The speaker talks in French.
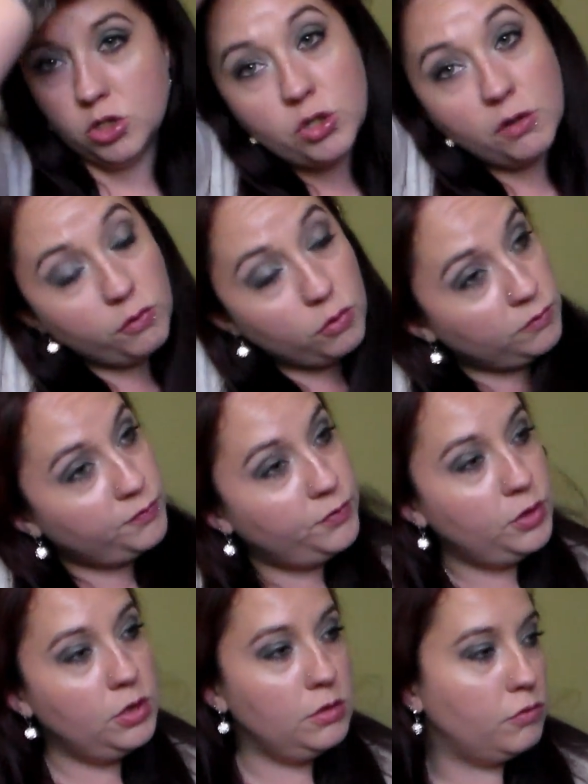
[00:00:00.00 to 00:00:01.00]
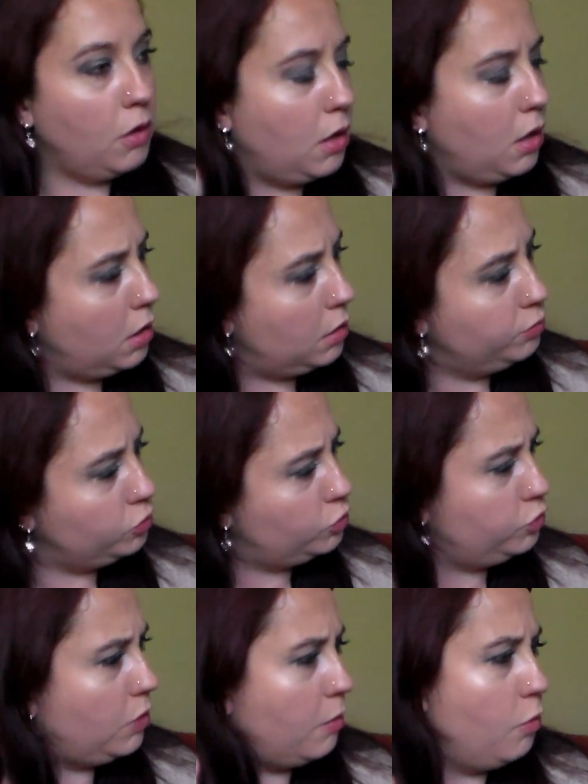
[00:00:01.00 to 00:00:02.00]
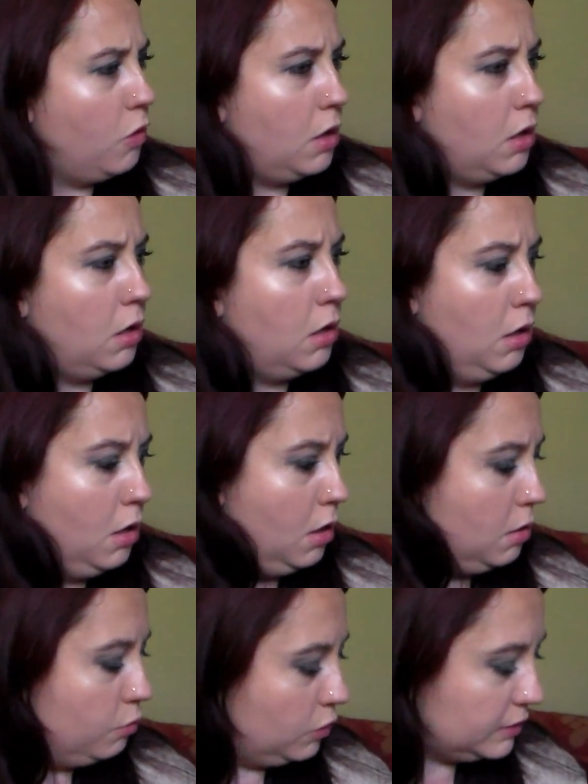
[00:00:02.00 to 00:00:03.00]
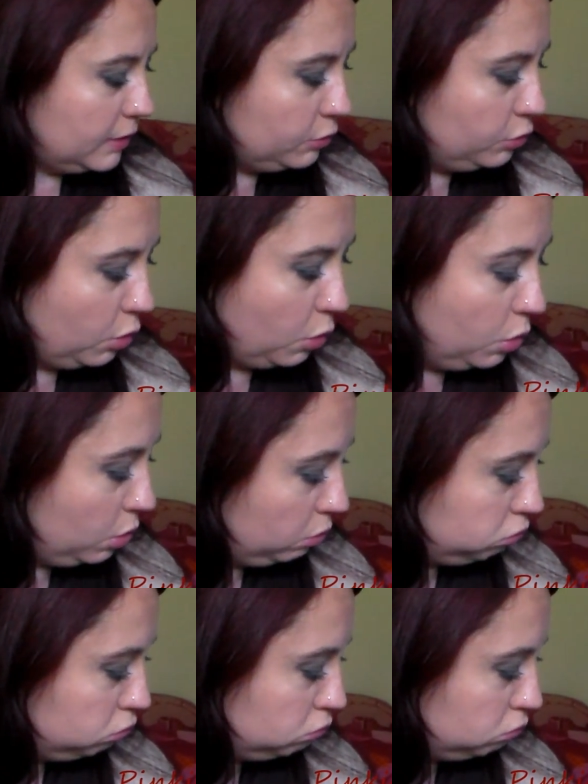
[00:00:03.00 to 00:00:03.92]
J'avais envie, voilà, beaucoup à moins Moins d'un euro.